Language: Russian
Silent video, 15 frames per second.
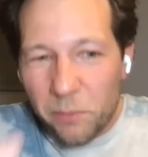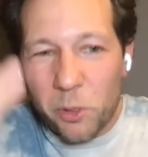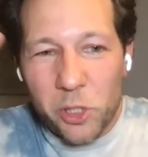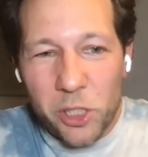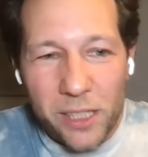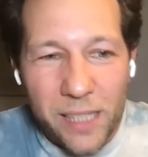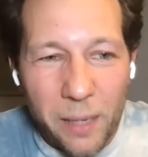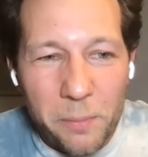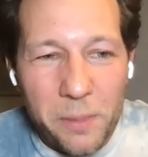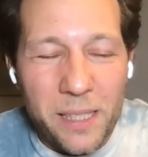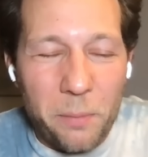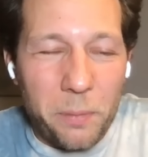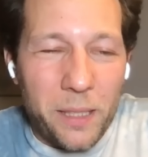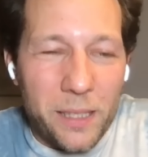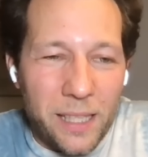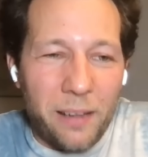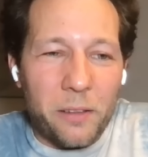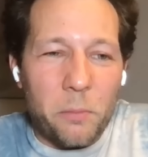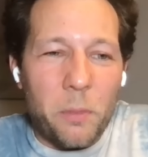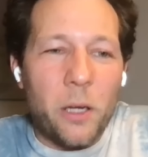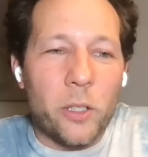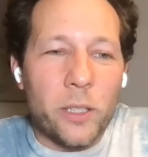и можете сами себе
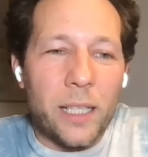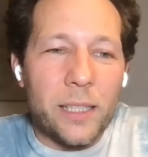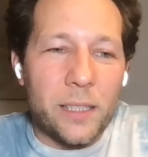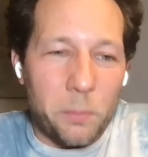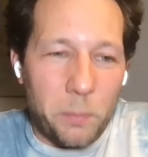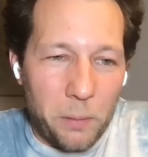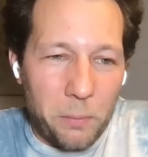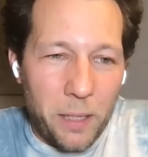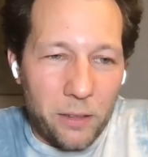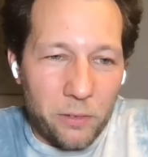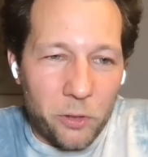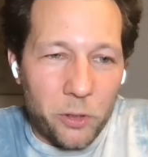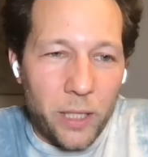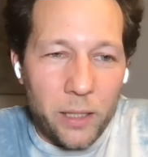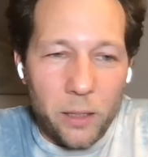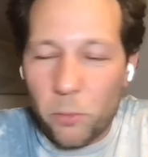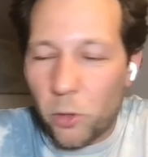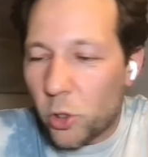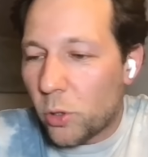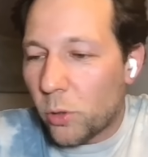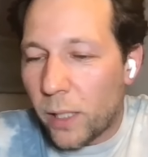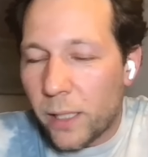представить миллион разных примеров, куда это
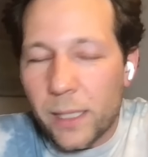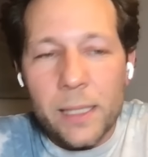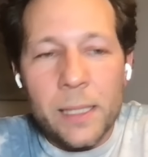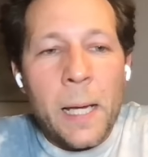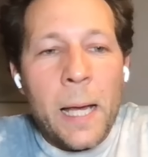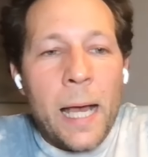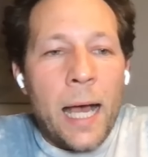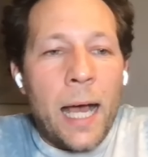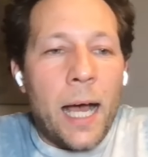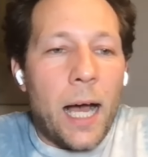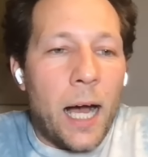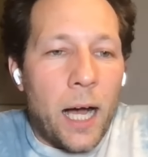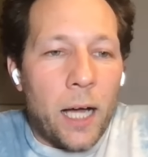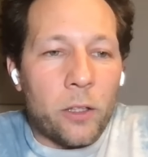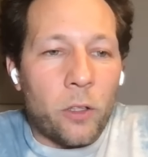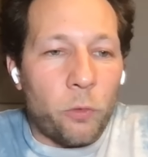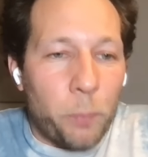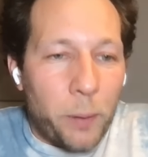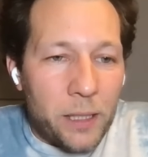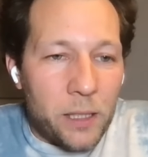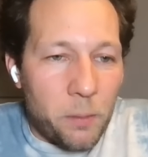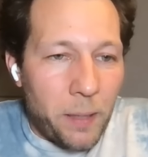может уходить, а, то, в
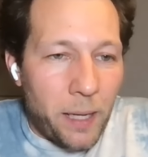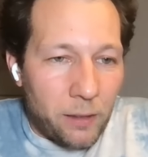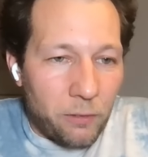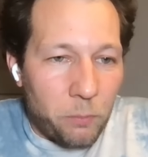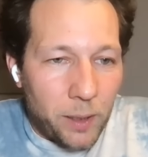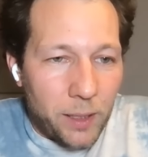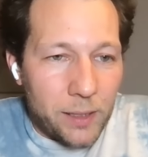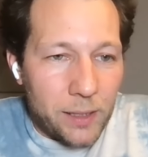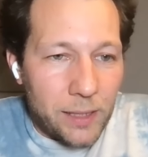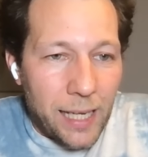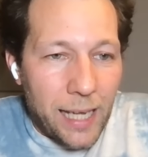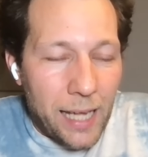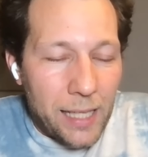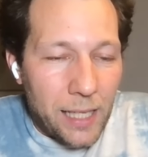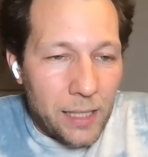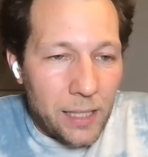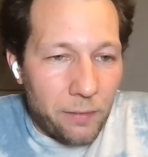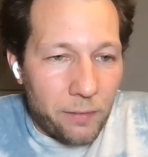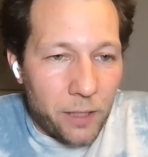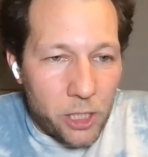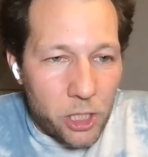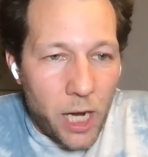принципе, это благосостояние не
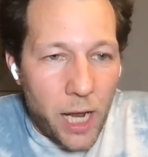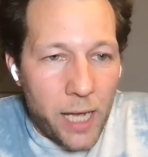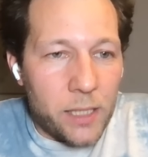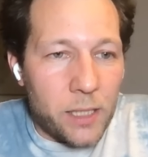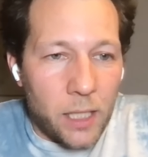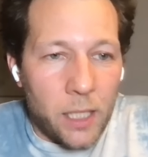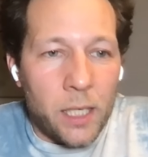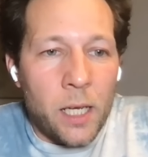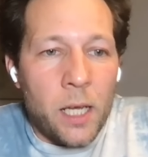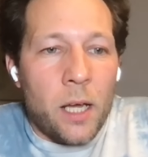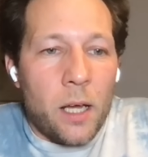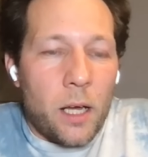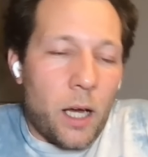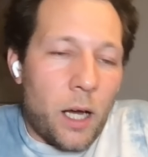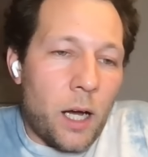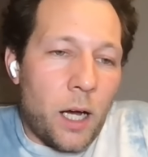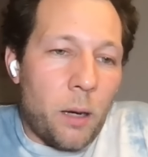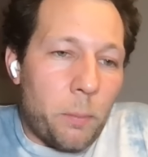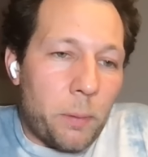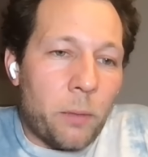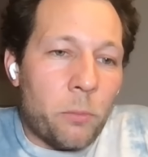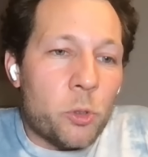выражается,
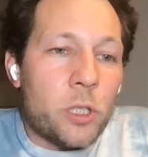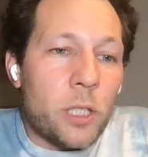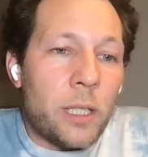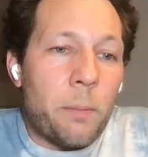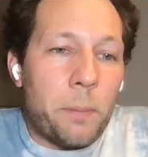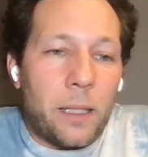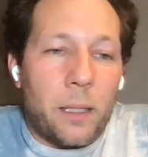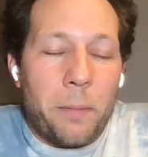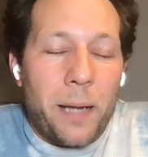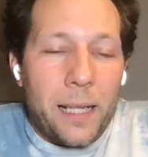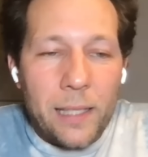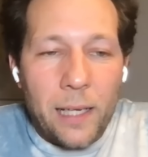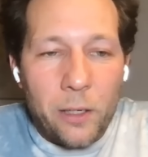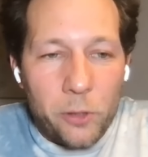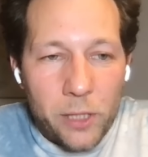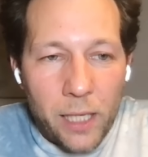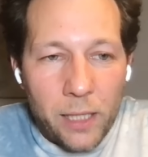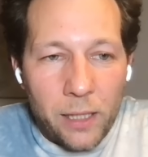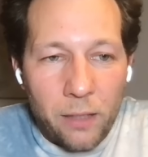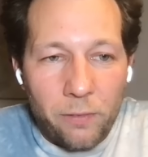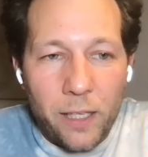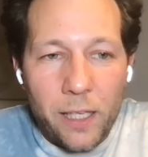а, потому что на потребление людей
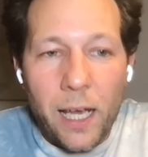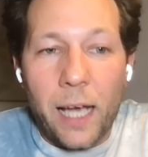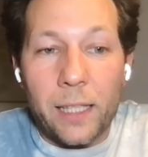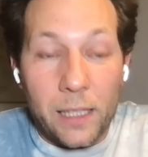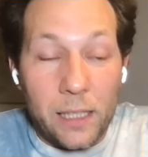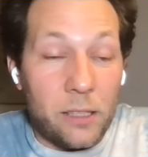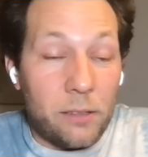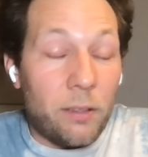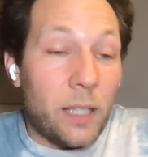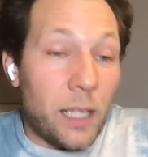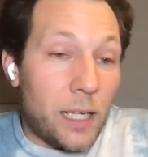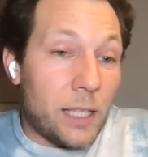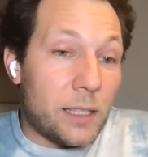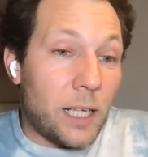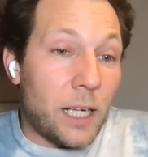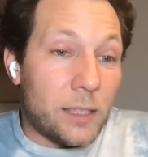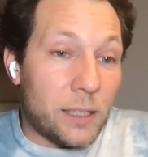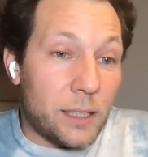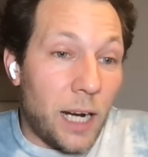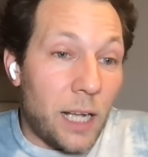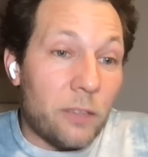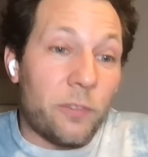это не влияет. И действительно, есть ряд
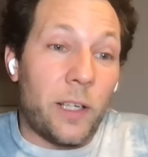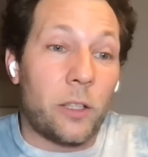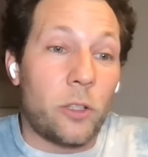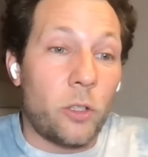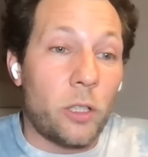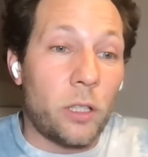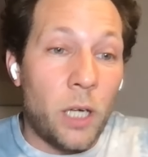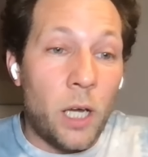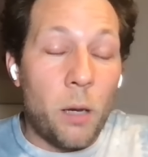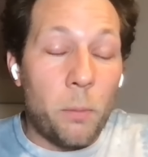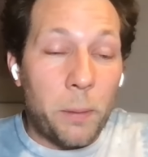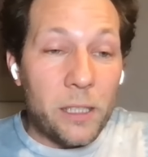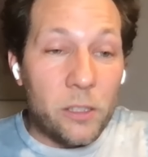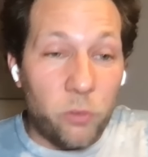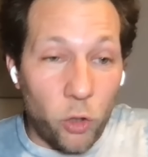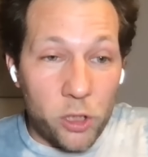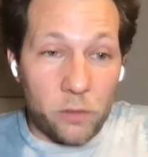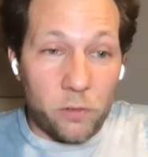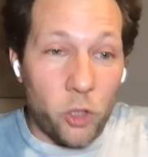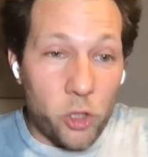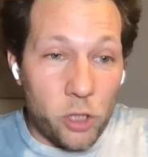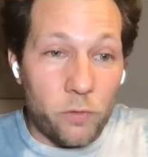стран, в которых
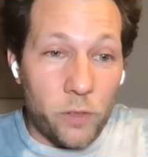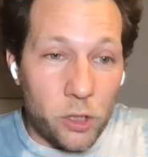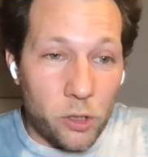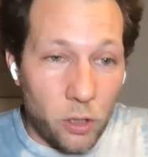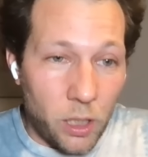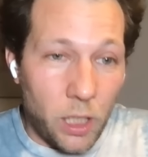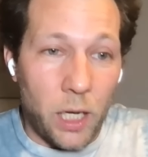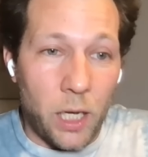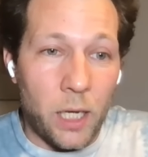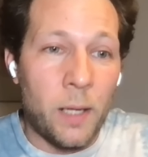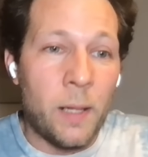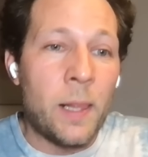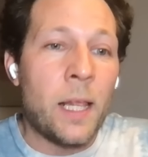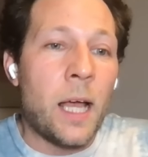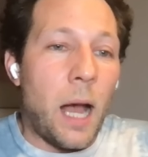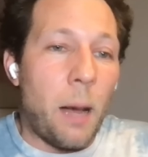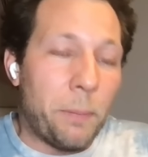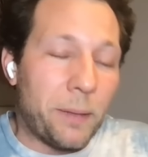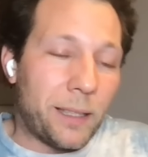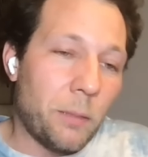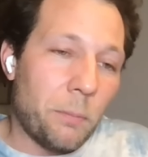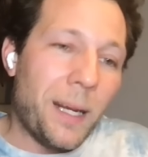производство очень высокое, а
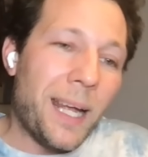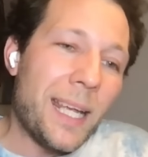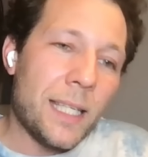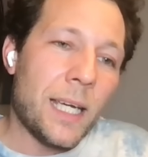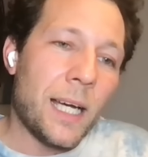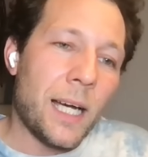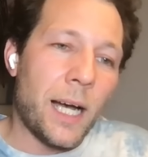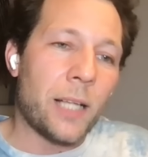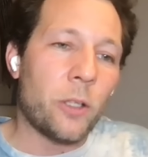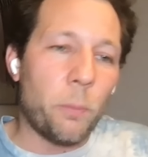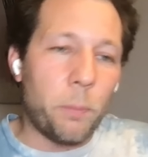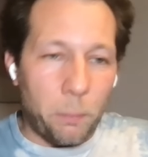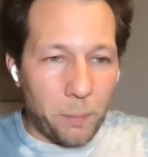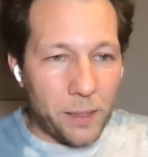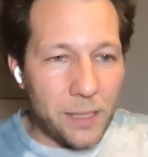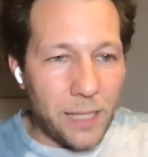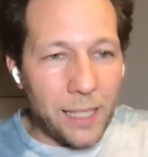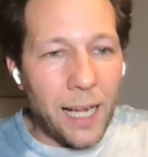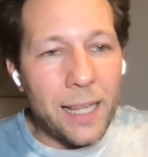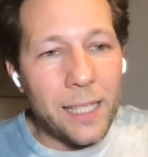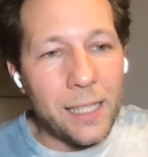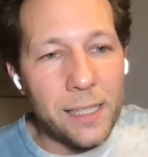потребление, оно
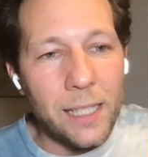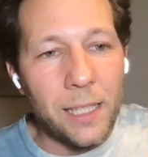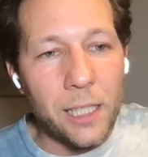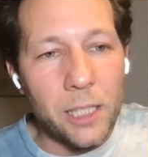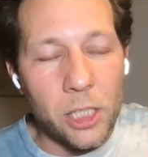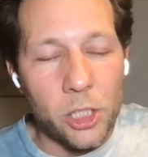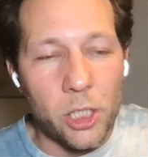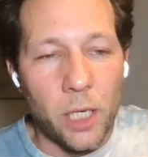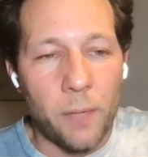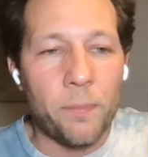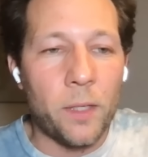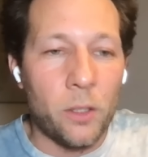пропорционально сильно ниже.